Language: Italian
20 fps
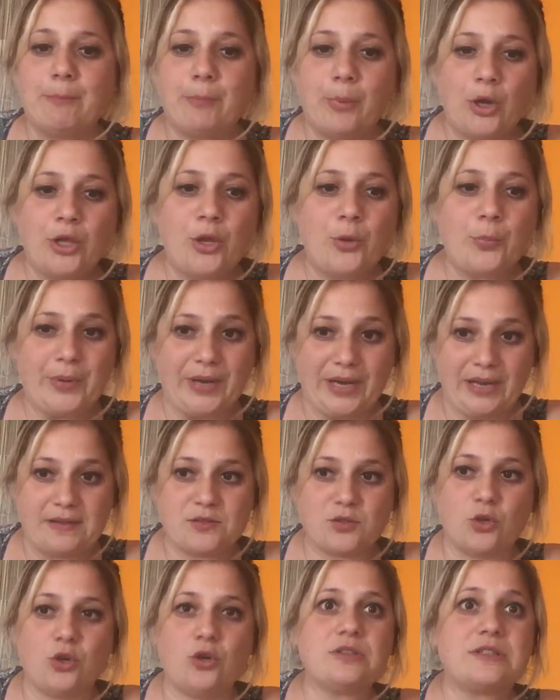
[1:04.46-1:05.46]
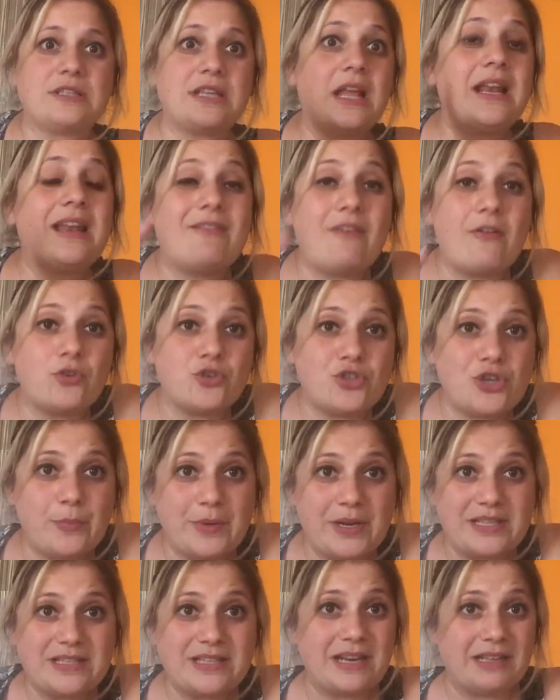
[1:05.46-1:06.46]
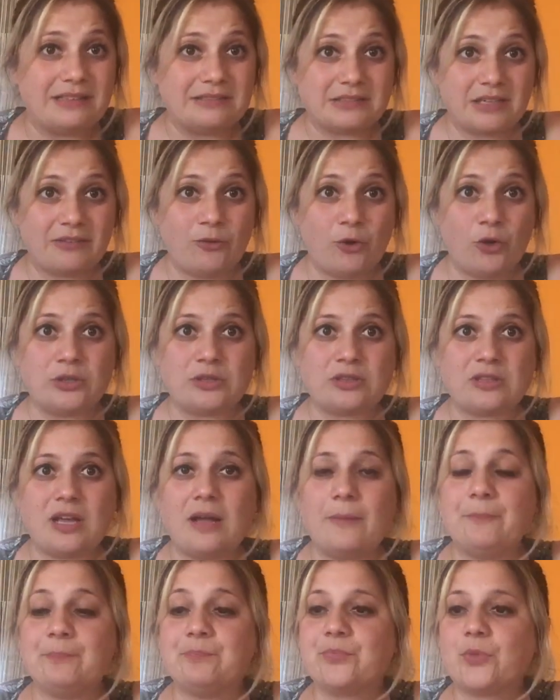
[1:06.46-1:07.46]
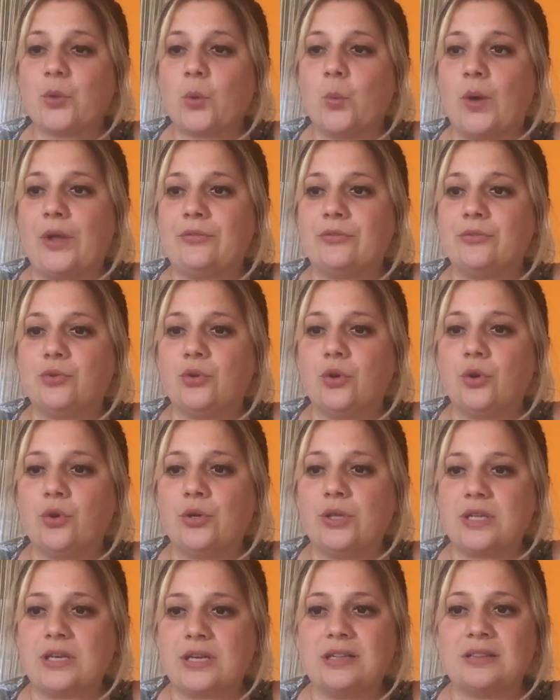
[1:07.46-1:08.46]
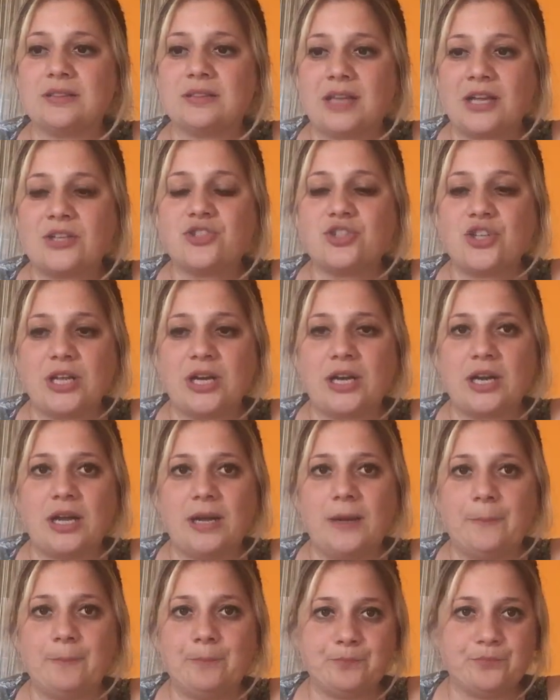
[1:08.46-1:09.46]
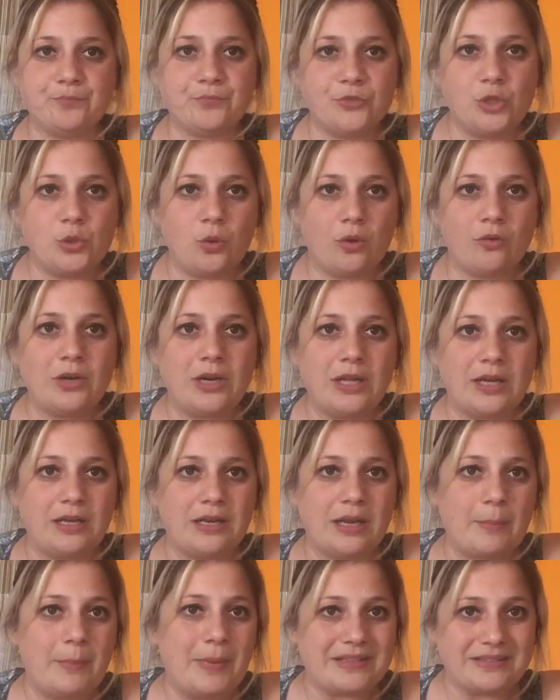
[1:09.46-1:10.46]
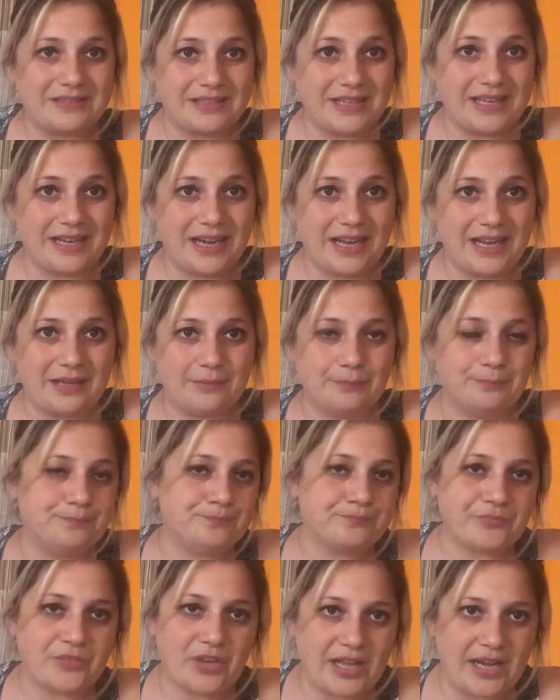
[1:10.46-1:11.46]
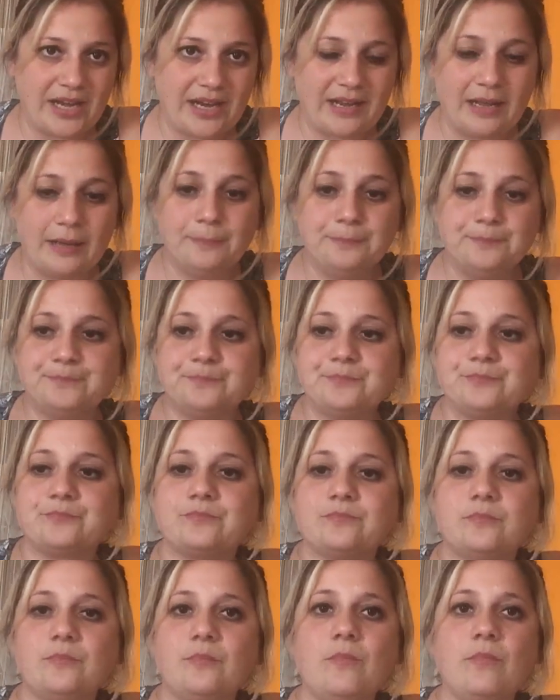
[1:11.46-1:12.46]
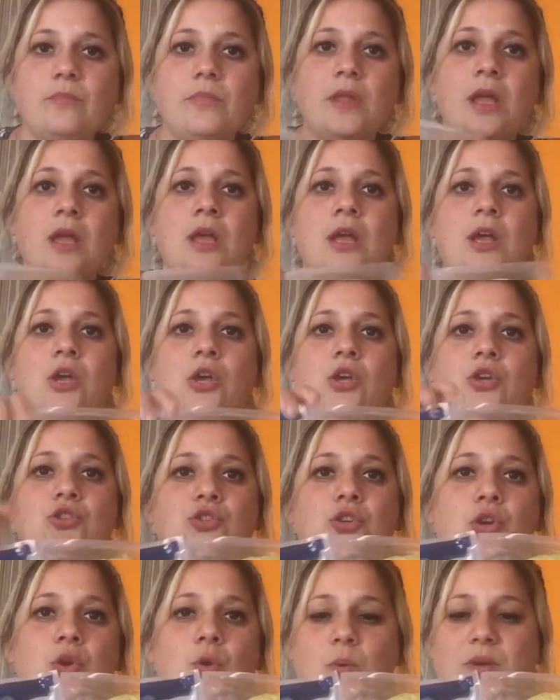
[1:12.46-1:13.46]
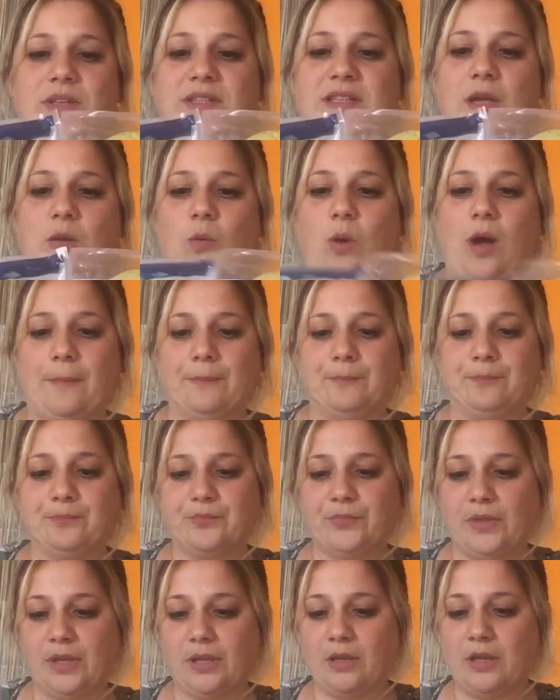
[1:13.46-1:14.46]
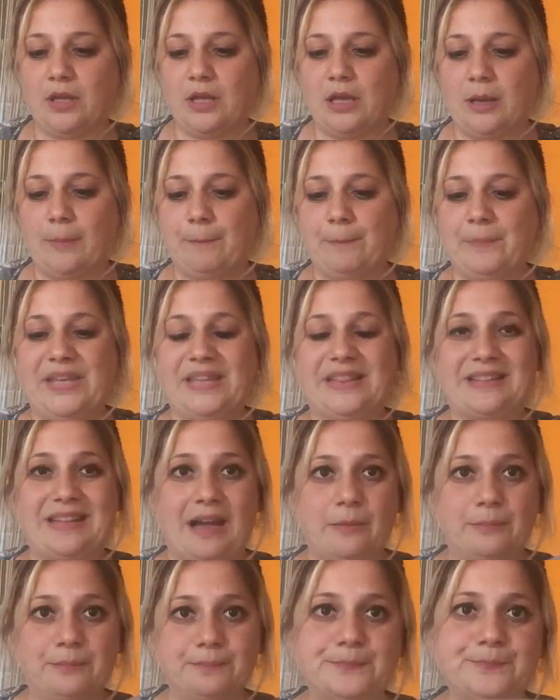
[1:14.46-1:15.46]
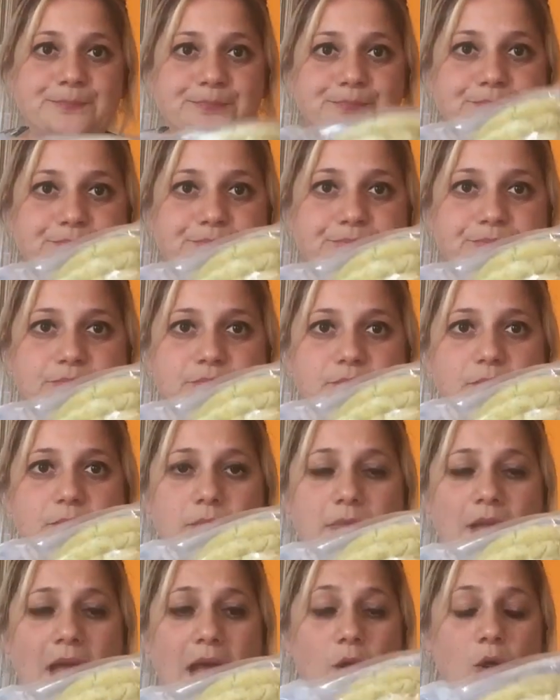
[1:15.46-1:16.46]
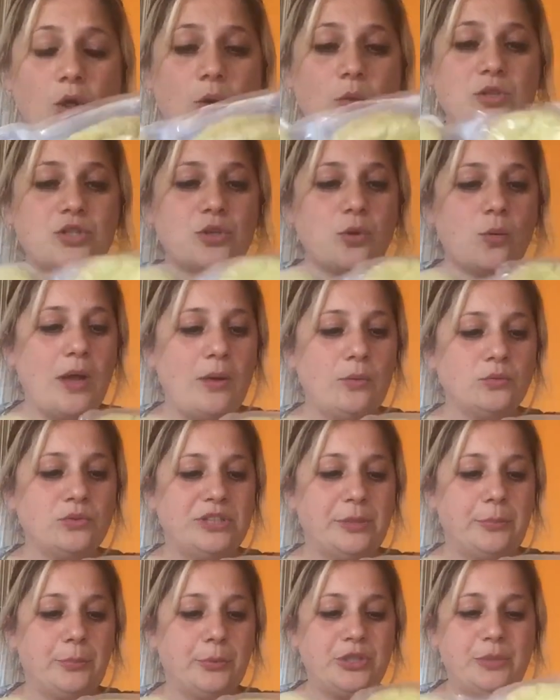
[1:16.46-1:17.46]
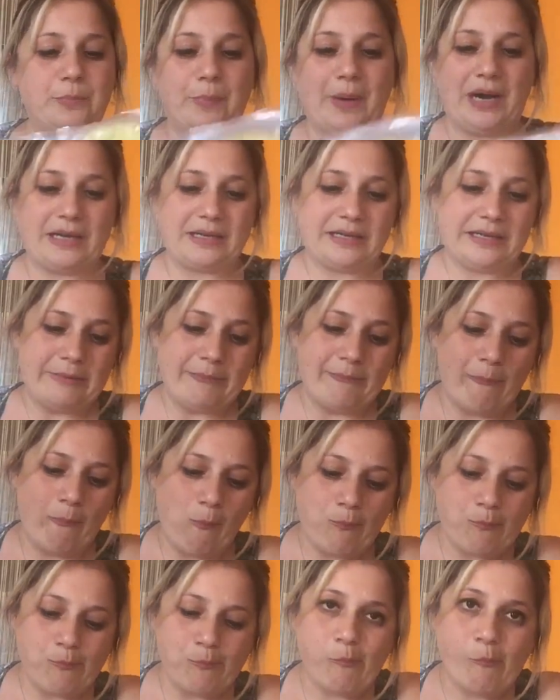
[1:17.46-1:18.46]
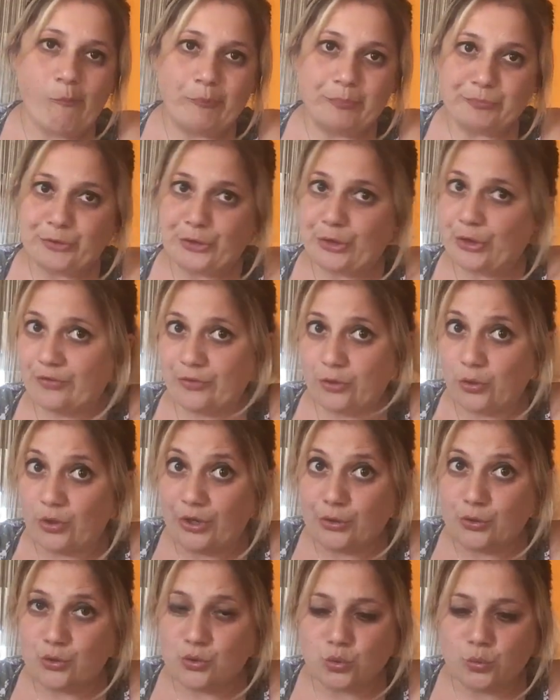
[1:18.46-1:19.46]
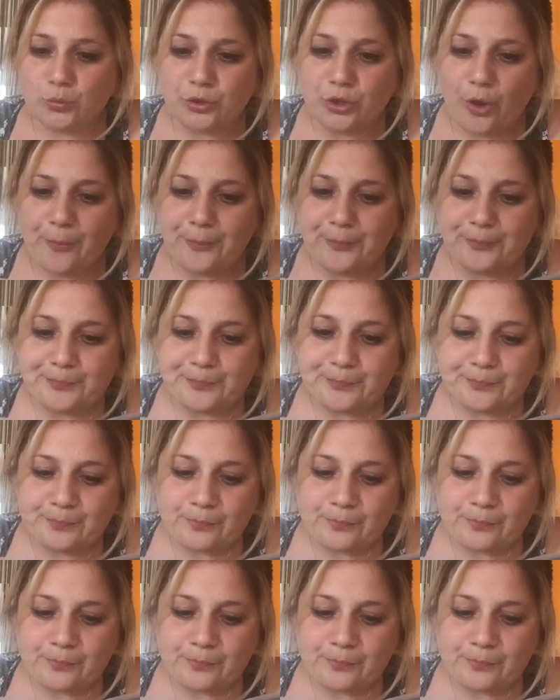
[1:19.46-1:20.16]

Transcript: poi ho preso le avevo già prese l'altra volta quando in realtà c'era mm, di nuovo la, la parte gre mm, greca sono queste qua pita allora questo qua è un tipo di pane ora ve lo leggo subito